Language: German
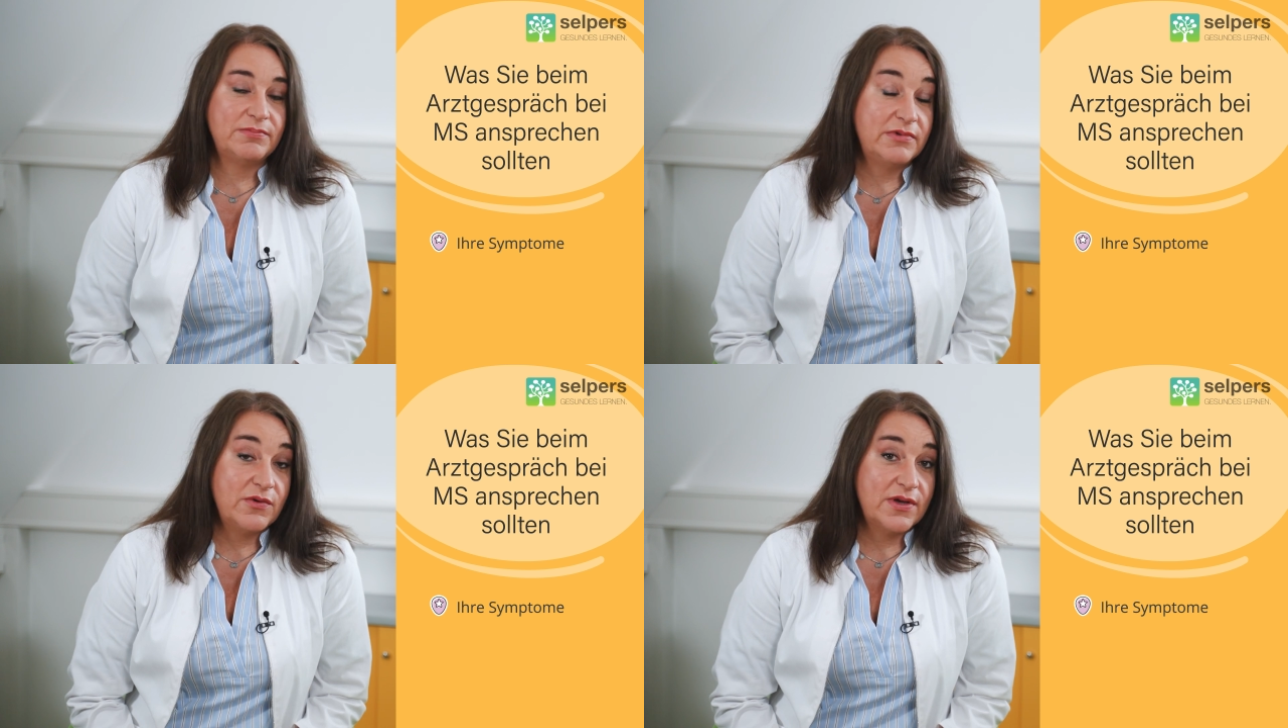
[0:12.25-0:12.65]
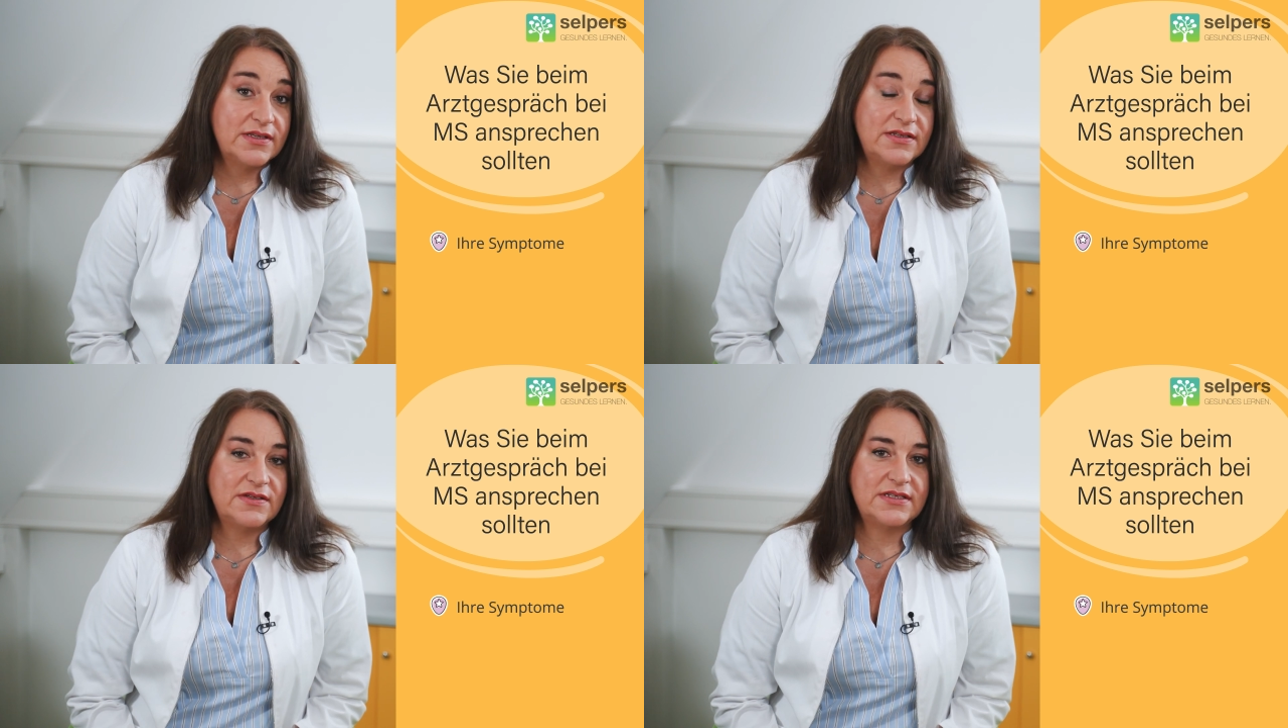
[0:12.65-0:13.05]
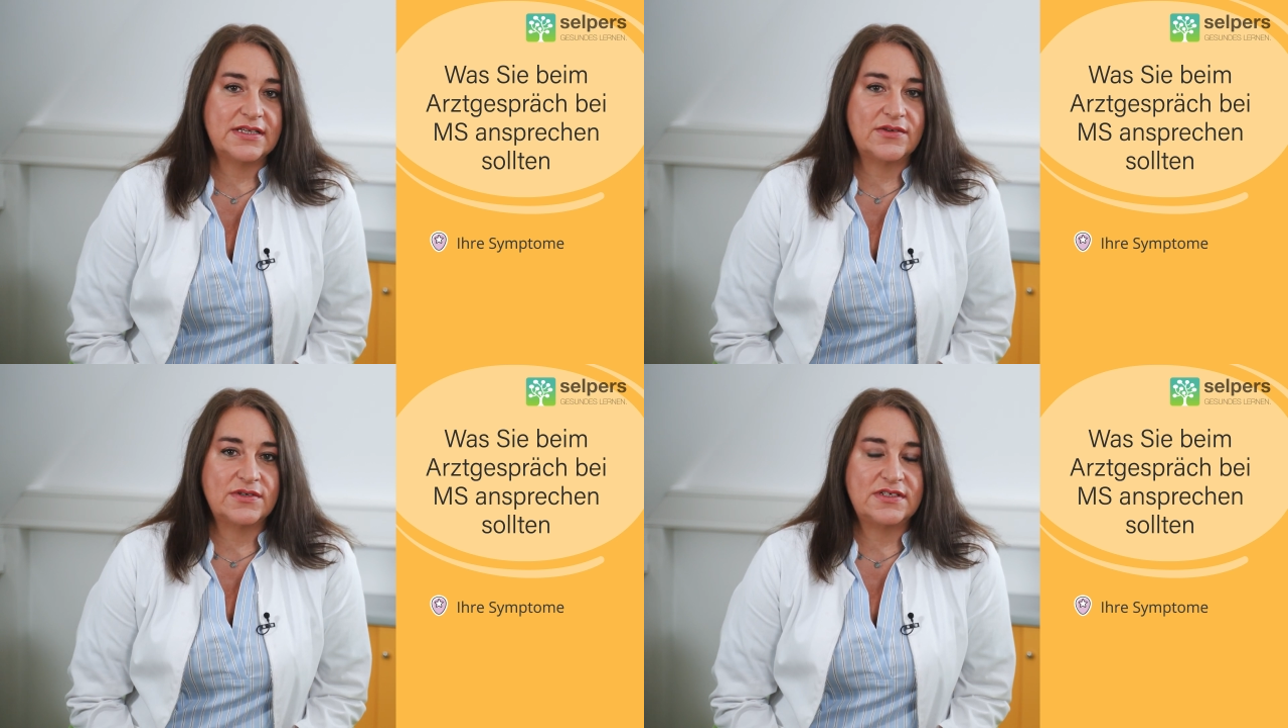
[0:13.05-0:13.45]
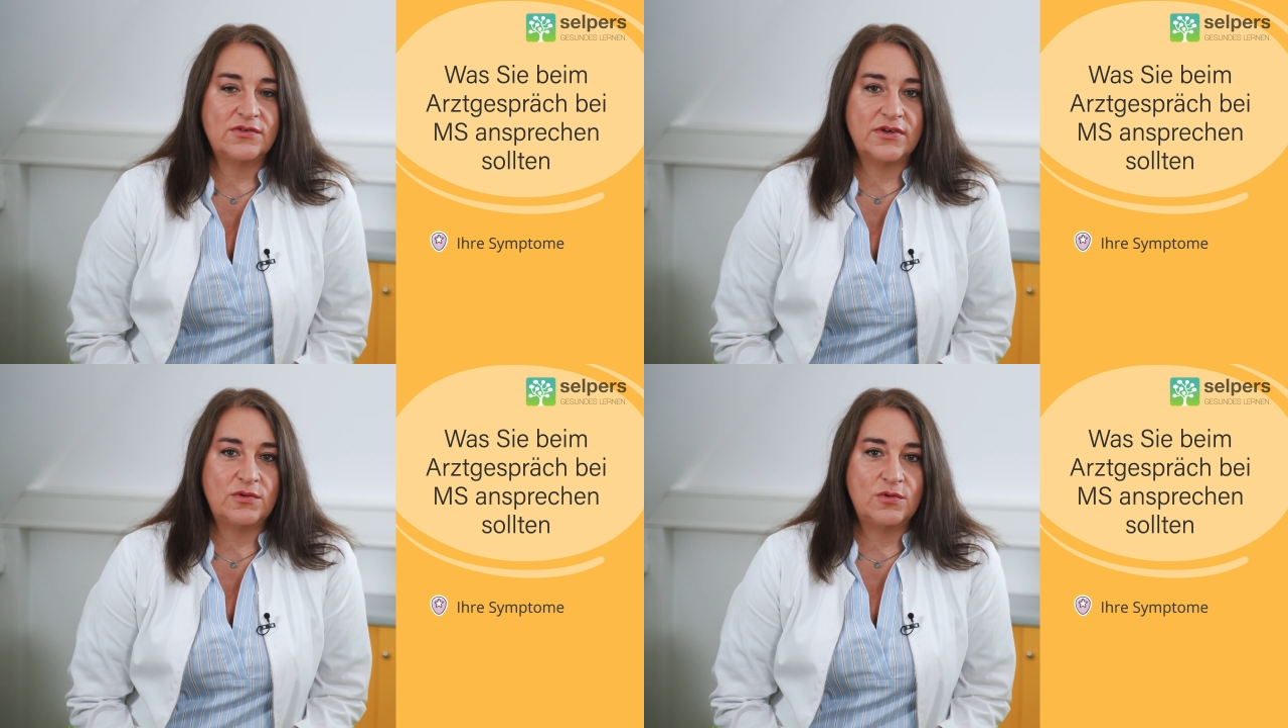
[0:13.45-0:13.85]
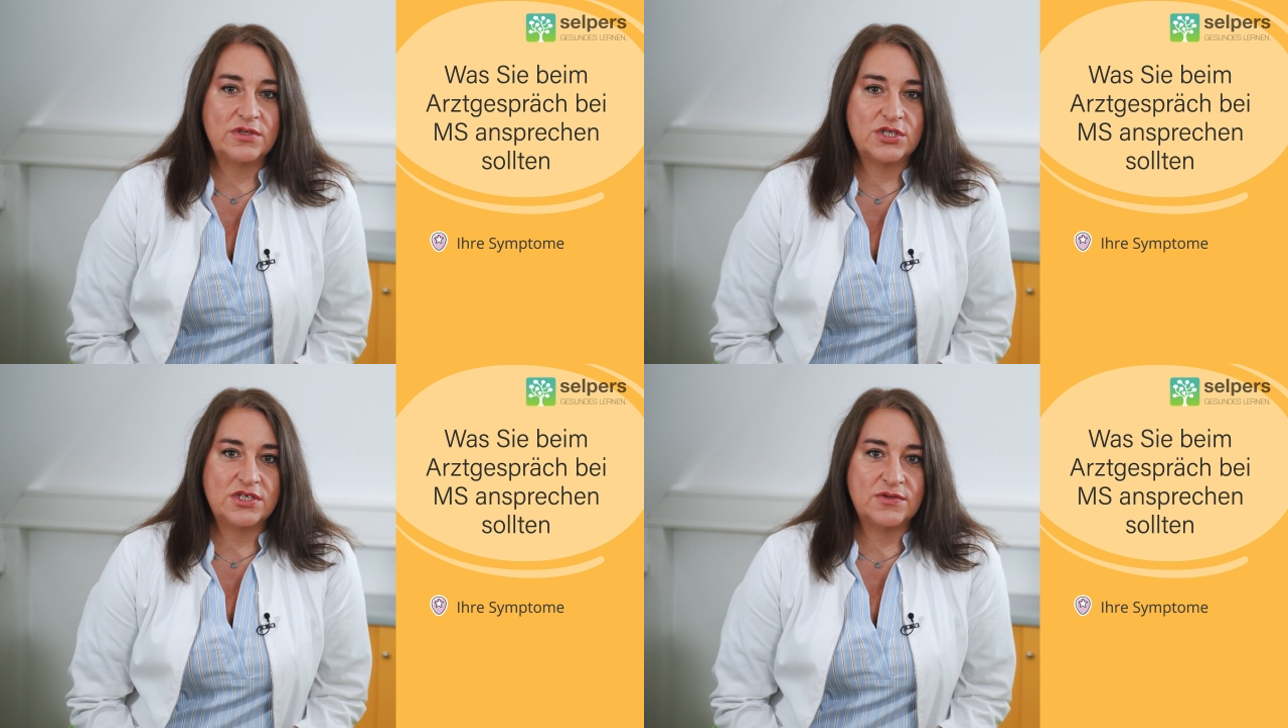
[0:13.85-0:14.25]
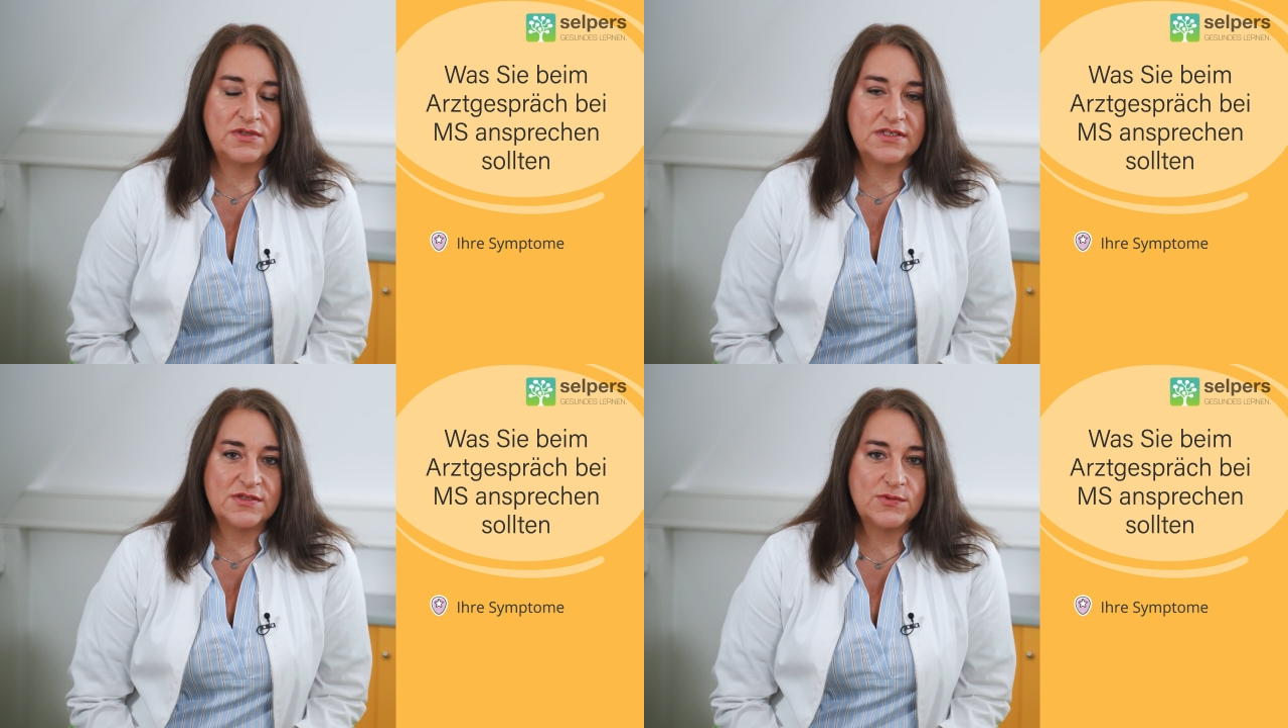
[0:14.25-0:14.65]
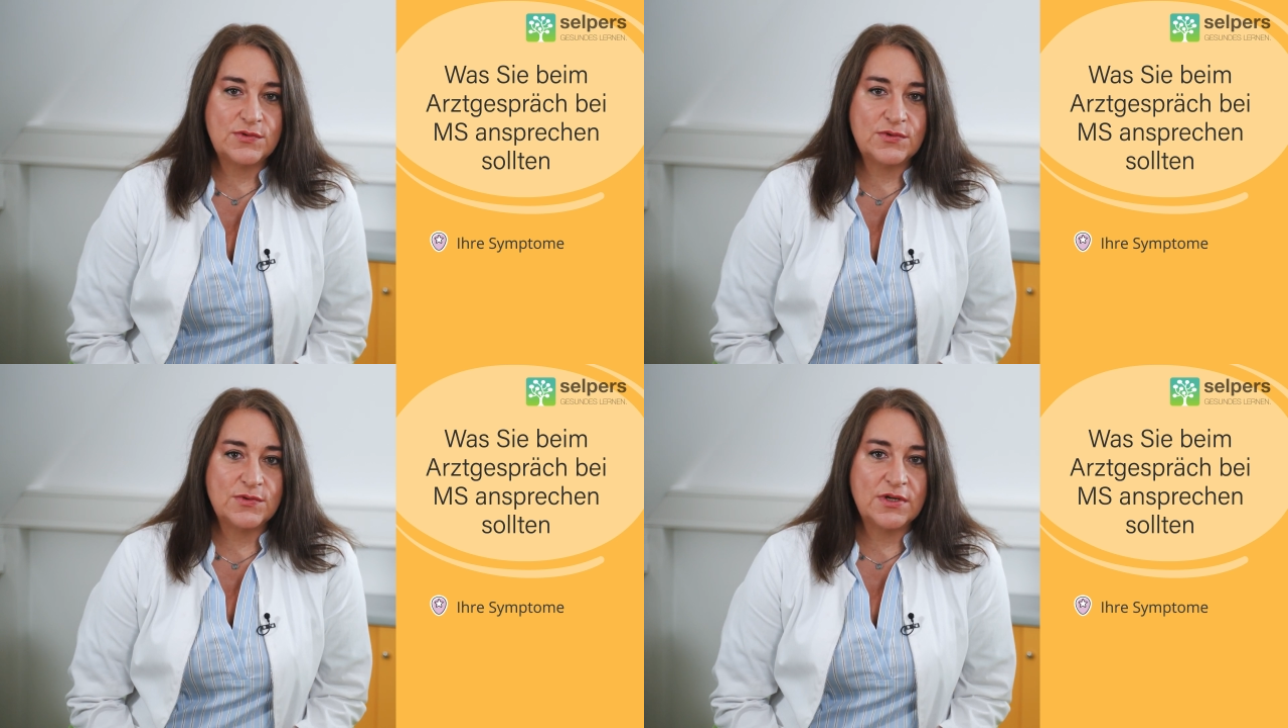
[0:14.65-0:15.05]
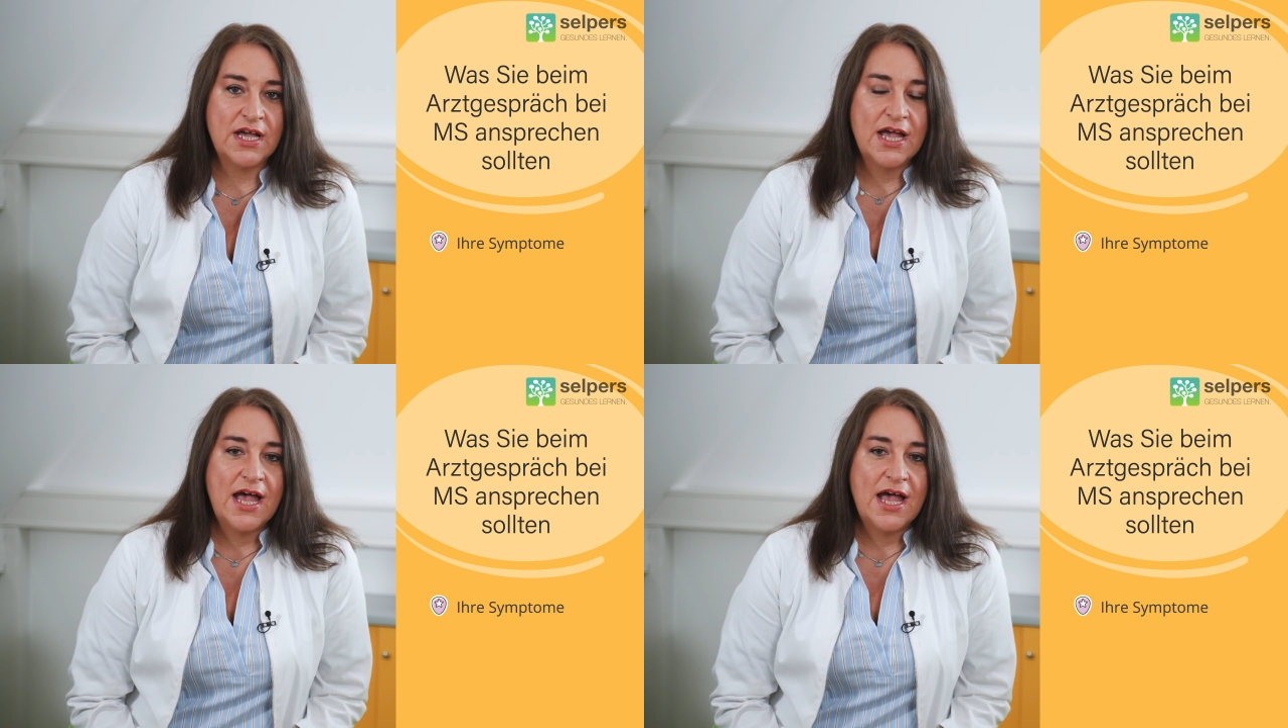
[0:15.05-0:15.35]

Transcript: gehört natürlich dann auch die neurologische Untersuchung.